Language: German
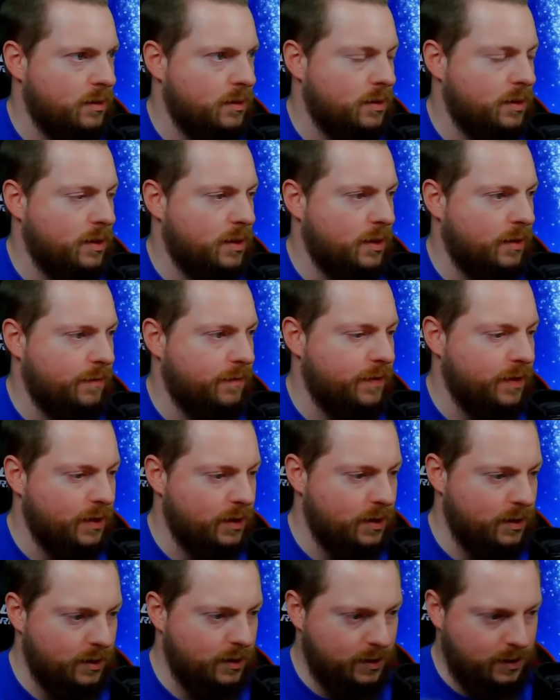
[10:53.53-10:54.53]
Dicker
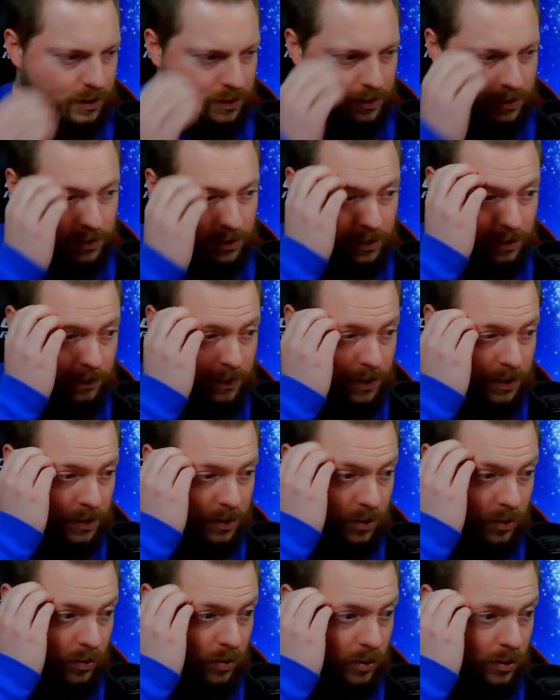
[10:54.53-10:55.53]
Fehler. Ah, ich habe erst
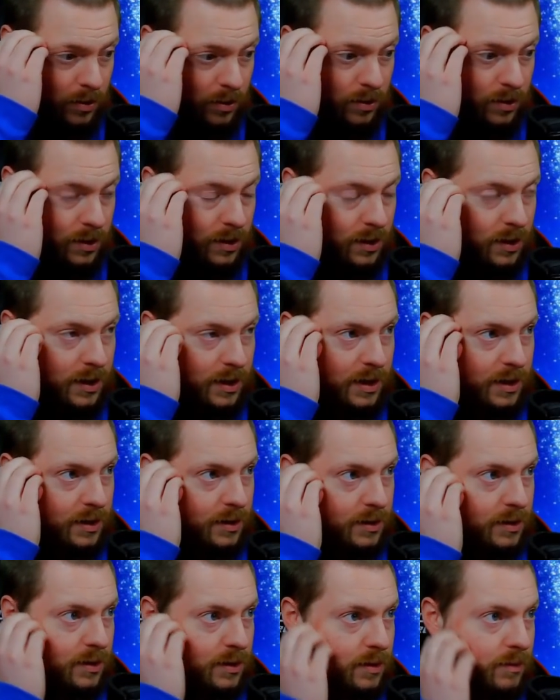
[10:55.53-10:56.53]
Kohlen und dann
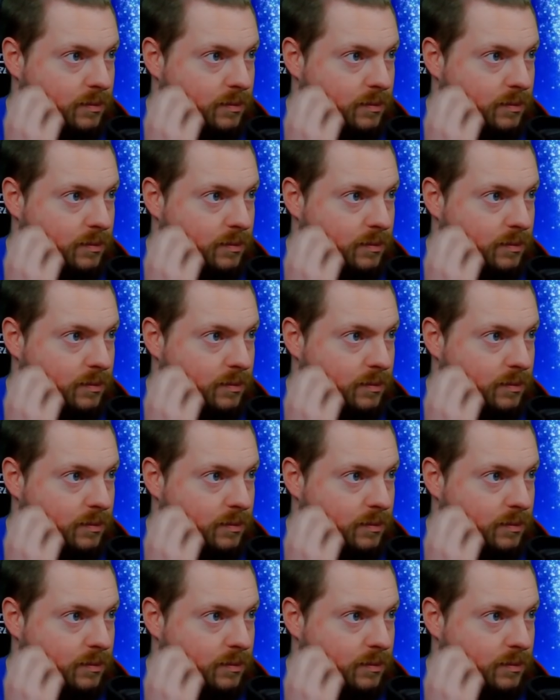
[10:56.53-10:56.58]
Ares.